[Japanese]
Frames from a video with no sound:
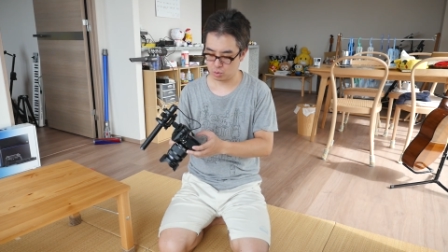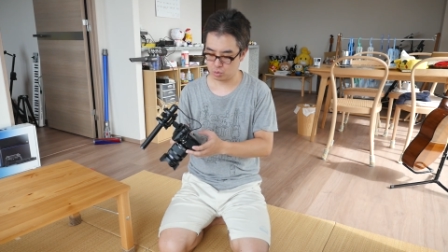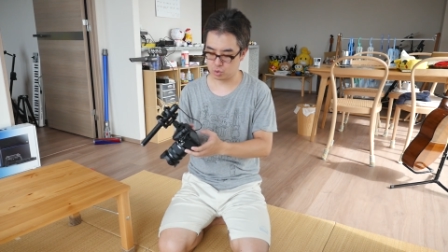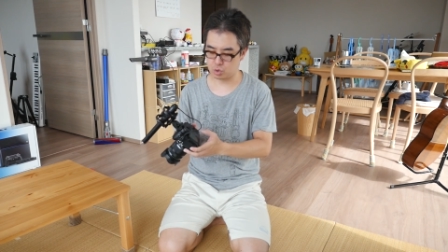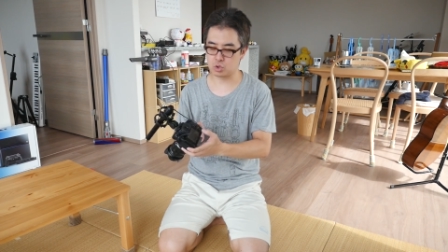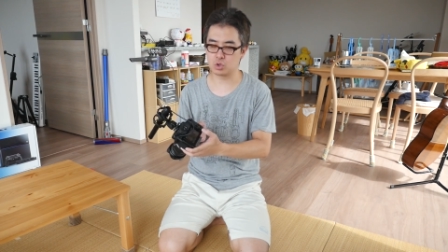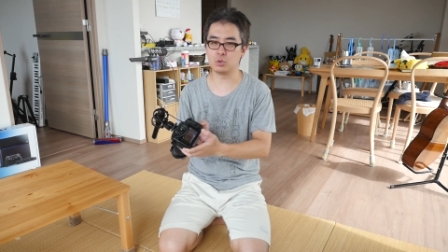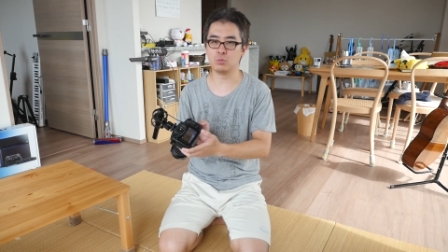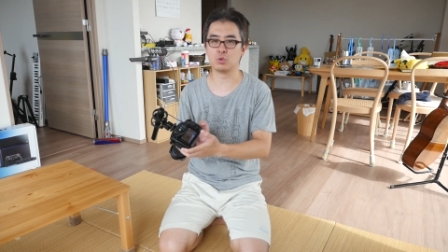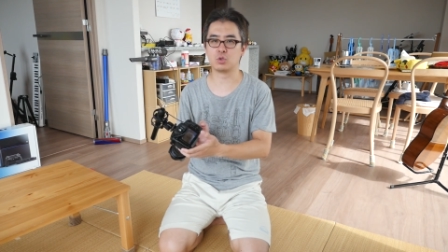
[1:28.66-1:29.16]

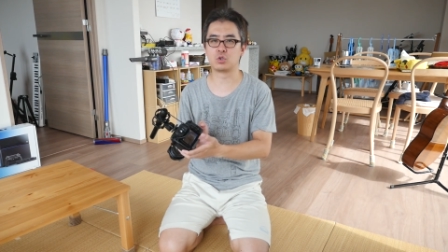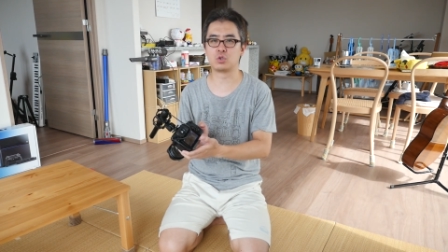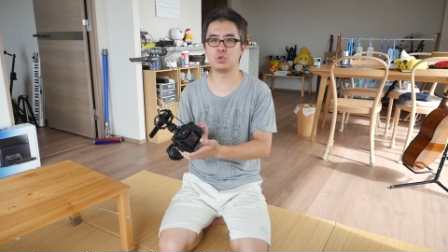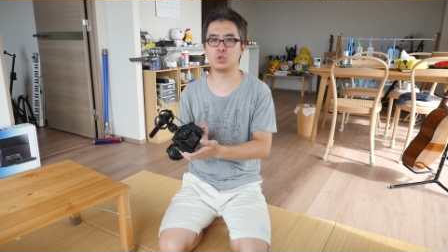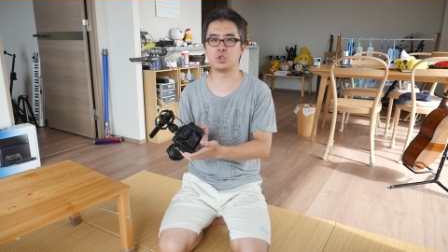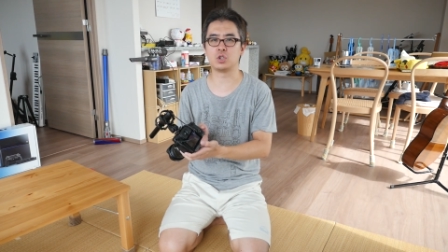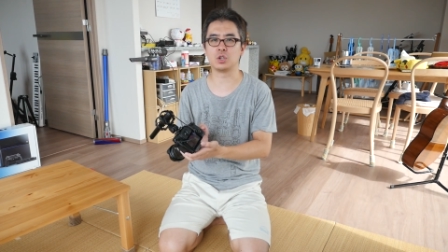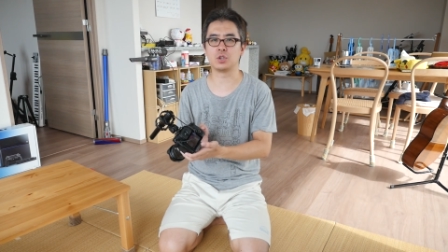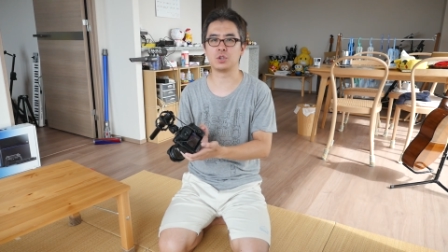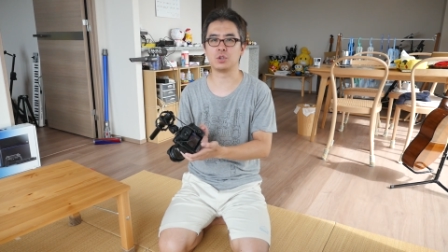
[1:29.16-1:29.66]
普通にもう
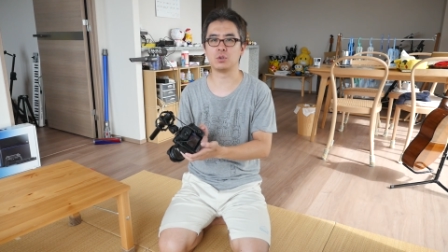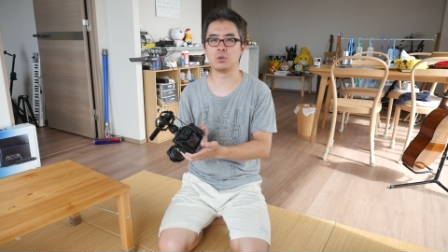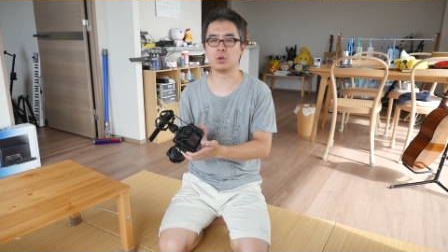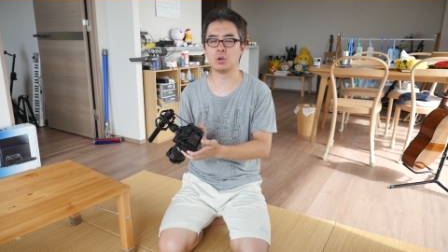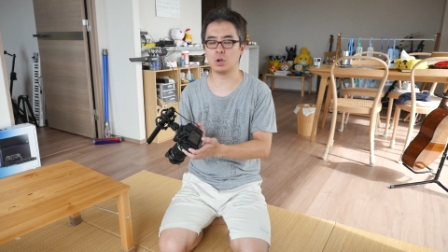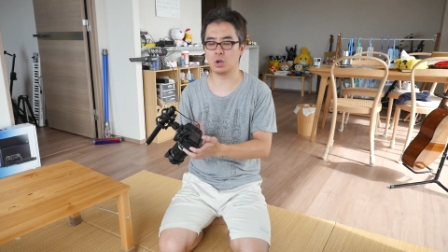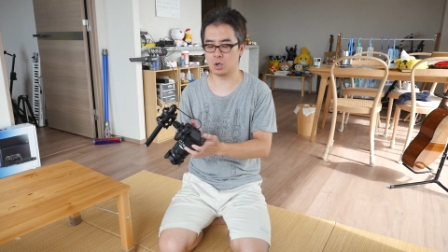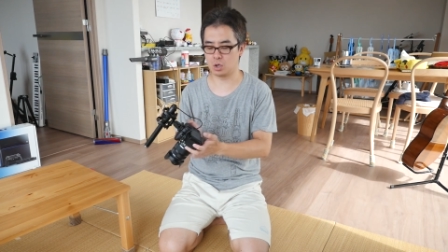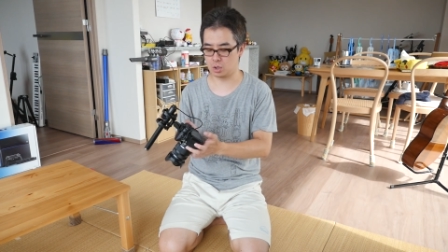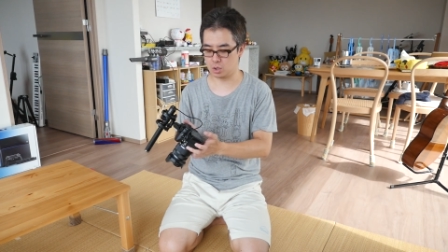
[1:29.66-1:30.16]
ついちゃってる
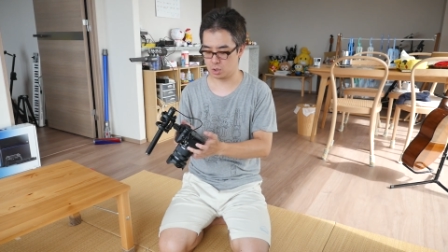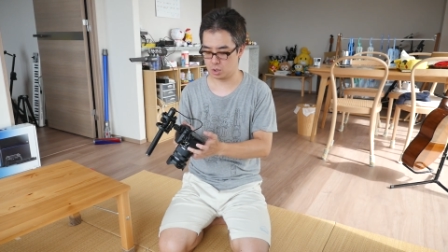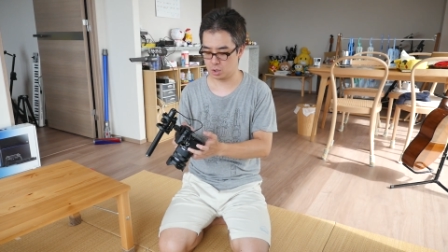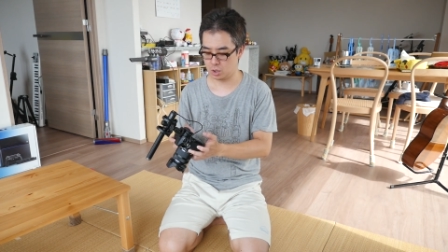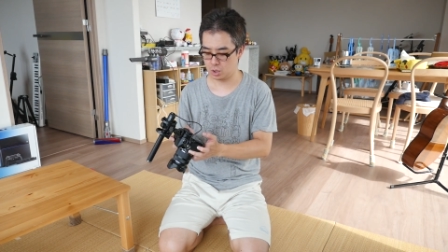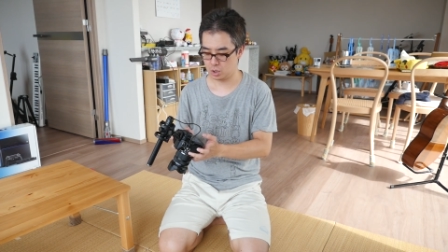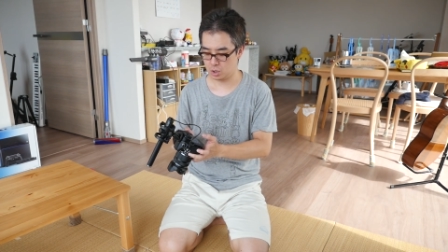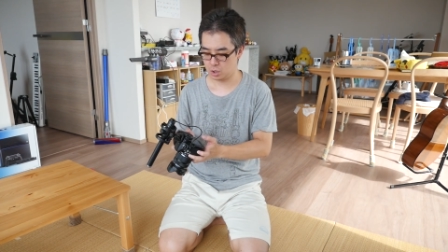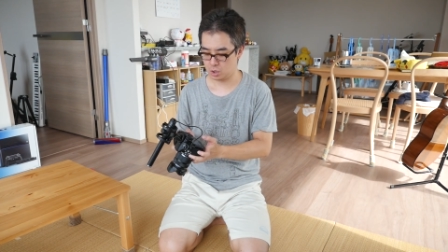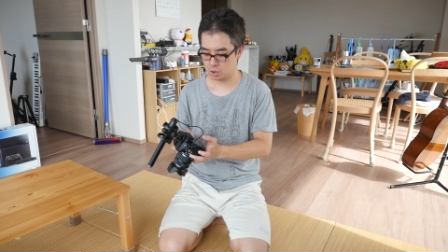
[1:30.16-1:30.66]
か
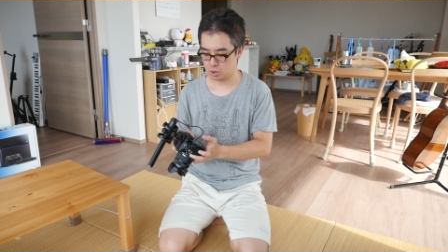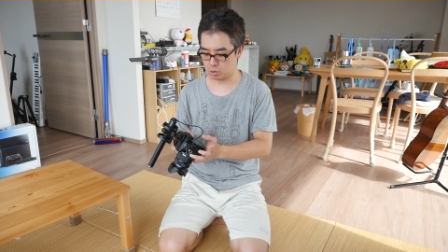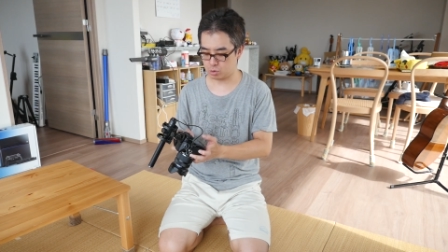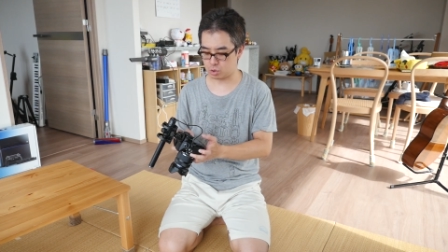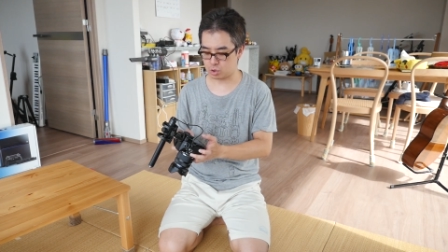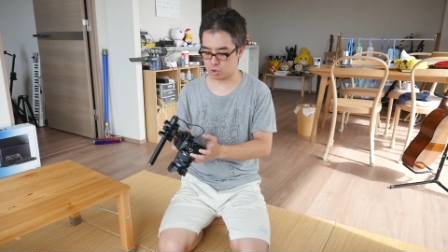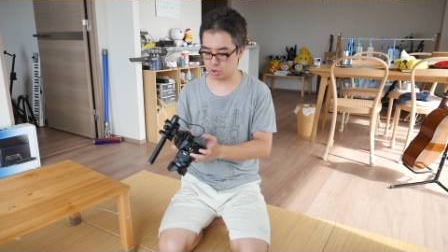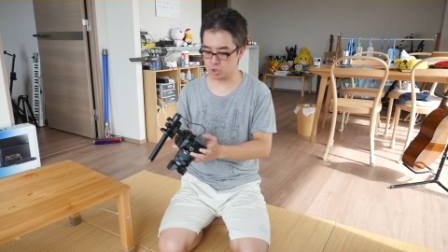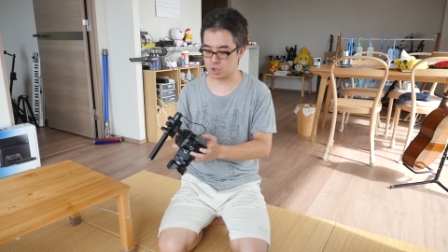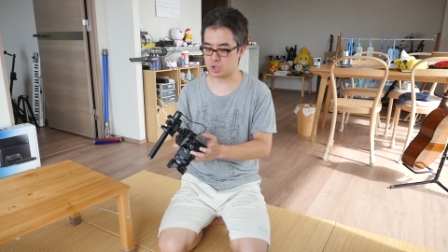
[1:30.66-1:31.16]
らで
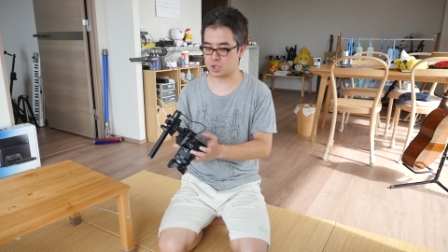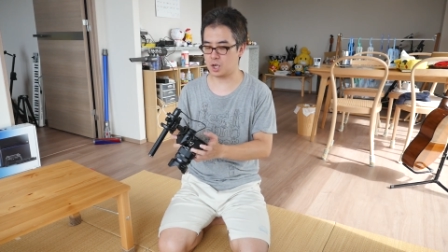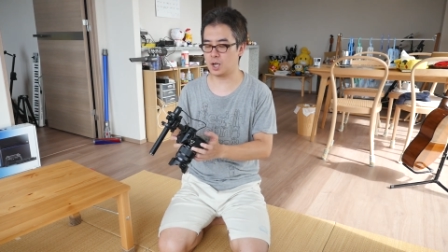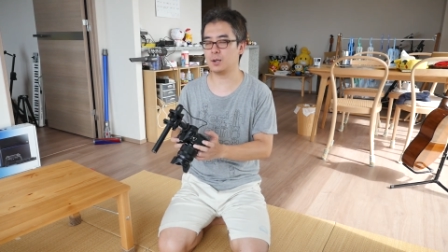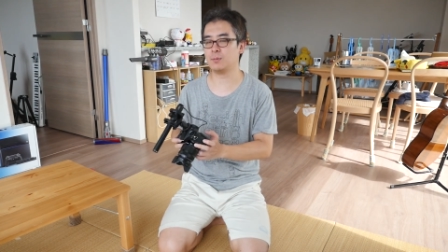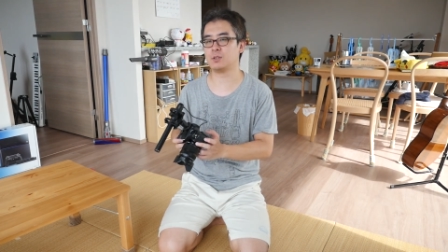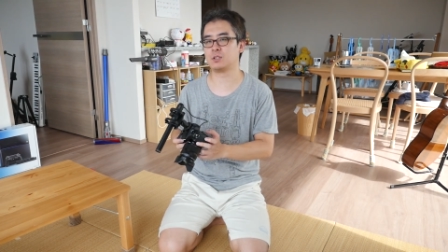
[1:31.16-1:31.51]
普通に使え